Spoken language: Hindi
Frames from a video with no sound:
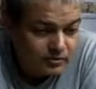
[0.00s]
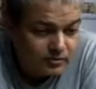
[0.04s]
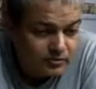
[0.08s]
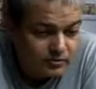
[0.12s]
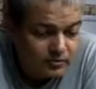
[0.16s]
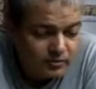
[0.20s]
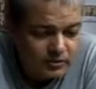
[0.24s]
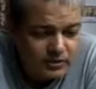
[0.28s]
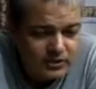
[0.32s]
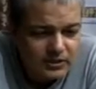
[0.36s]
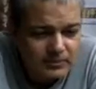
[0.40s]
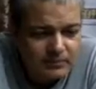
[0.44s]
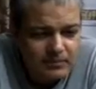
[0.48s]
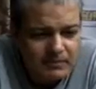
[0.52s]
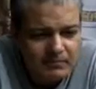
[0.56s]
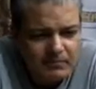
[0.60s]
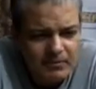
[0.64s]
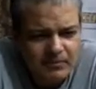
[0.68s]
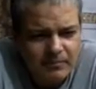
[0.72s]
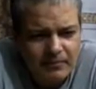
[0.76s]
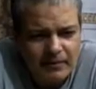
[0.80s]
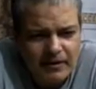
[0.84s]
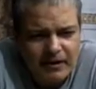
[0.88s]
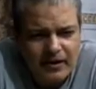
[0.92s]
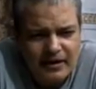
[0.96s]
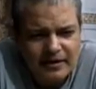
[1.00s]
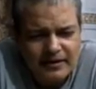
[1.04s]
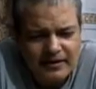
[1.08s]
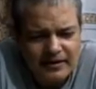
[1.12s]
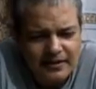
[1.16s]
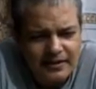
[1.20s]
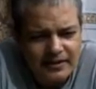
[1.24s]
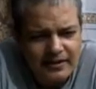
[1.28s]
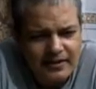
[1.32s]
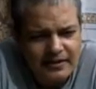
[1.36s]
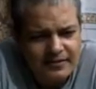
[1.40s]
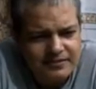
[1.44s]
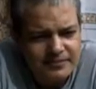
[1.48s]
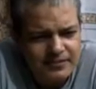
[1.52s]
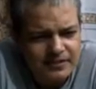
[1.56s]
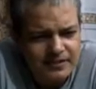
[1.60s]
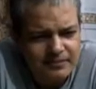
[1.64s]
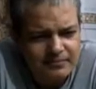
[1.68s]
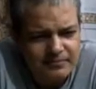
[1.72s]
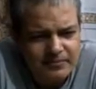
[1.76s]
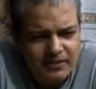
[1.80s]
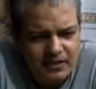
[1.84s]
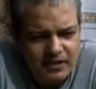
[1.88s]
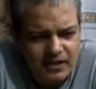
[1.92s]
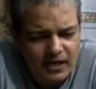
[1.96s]
थोड़ी देर बाद मैं बाहर आया ऐसे
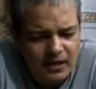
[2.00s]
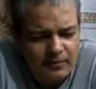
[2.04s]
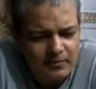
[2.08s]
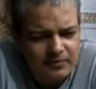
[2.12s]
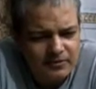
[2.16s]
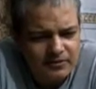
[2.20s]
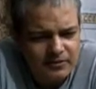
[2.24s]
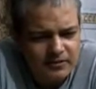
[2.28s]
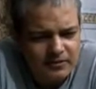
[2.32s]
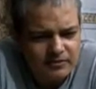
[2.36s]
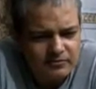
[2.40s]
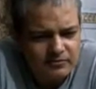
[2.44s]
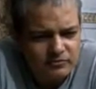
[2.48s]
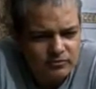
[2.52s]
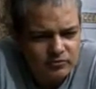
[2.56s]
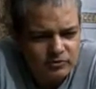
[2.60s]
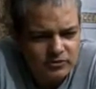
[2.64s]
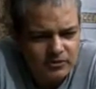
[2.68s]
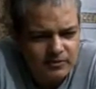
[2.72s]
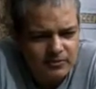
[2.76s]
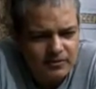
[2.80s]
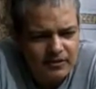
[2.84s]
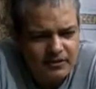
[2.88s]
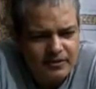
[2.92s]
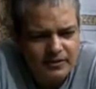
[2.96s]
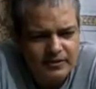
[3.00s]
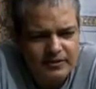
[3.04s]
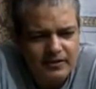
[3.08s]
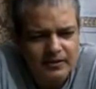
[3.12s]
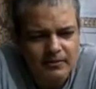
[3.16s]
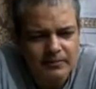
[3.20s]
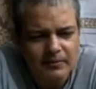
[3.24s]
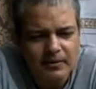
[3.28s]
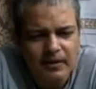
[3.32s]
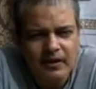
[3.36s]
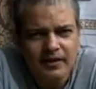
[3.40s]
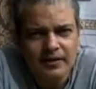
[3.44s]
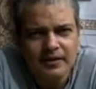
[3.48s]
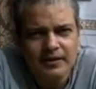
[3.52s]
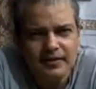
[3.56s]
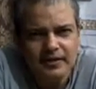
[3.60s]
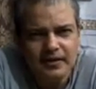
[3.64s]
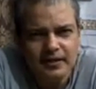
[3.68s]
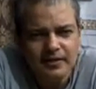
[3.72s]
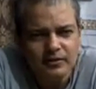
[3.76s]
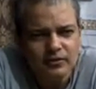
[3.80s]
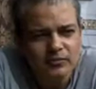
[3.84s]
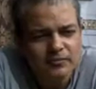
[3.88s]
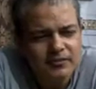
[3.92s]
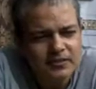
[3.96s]
अपना काम अंदर उसको जमा करके बाहर
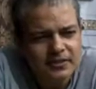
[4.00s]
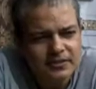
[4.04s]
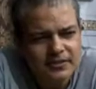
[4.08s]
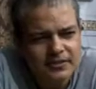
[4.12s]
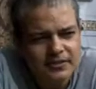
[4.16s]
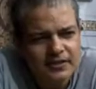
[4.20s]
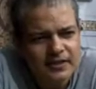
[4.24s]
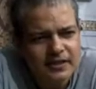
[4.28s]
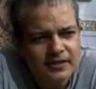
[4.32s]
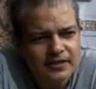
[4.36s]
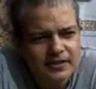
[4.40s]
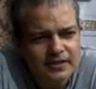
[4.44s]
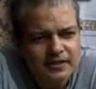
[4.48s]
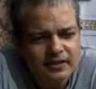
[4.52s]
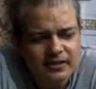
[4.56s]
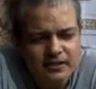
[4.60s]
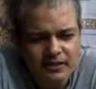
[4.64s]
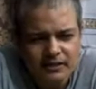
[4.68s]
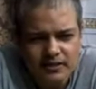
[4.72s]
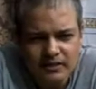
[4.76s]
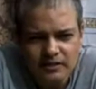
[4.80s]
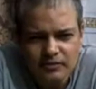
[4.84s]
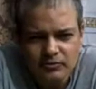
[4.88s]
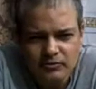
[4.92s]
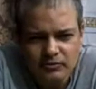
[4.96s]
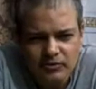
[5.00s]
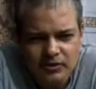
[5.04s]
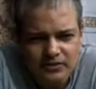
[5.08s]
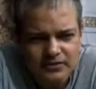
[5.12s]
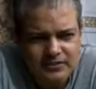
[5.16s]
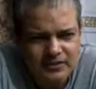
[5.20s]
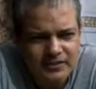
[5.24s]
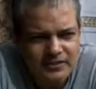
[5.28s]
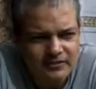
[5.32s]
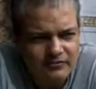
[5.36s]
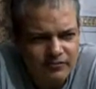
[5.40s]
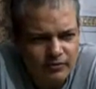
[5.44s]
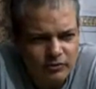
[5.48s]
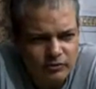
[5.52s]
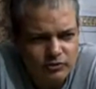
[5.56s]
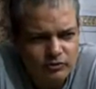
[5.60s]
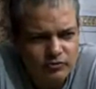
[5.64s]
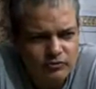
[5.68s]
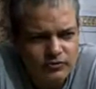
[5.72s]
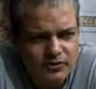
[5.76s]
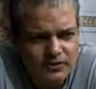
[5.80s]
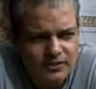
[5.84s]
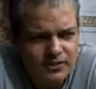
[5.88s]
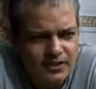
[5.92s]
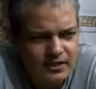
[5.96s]
निकला तो मैंने देखा एक लड़का छोटा सा एक
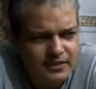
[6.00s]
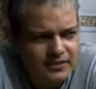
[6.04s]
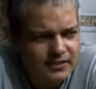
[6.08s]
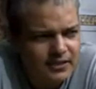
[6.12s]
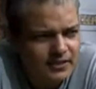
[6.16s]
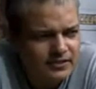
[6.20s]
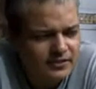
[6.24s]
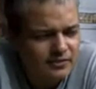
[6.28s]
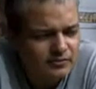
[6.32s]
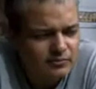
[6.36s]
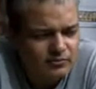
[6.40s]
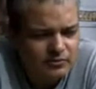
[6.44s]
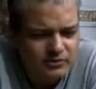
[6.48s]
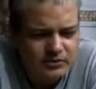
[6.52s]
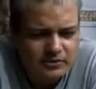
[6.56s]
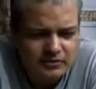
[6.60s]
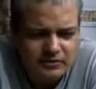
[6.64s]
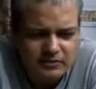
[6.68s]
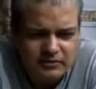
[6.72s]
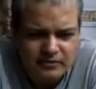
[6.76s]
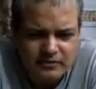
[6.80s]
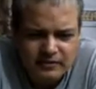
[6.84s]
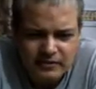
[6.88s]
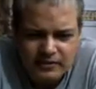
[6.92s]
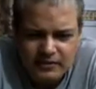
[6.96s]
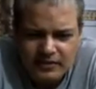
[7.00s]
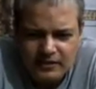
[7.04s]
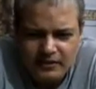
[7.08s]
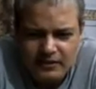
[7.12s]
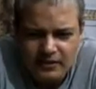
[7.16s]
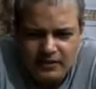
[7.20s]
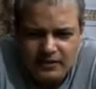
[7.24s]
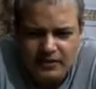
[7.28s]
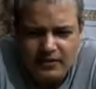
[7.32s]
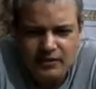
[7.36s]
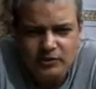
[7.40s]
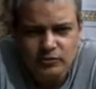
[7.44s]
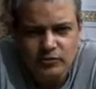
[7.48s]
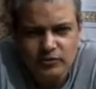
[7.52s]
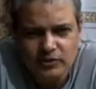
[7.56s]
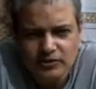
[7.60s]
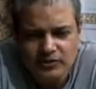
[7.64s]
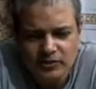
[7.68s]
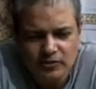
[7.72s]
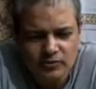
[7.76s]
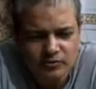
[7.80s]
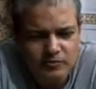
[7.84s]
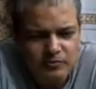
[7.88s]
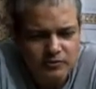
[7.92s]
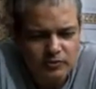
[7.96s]
फॉर्चूनर गाड़ी आके रुकी एक लड़का छोटा
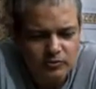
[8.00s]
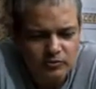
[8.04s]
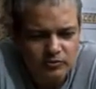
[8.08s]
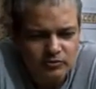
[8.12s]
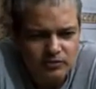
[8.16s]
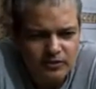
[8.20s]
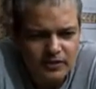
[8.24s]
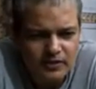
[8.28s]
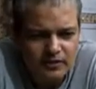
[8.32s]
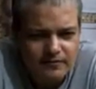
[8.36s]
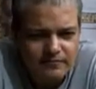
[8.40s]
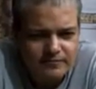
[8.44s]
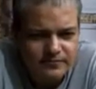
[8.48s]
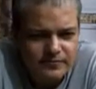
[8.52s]
सा उसमें से उतरा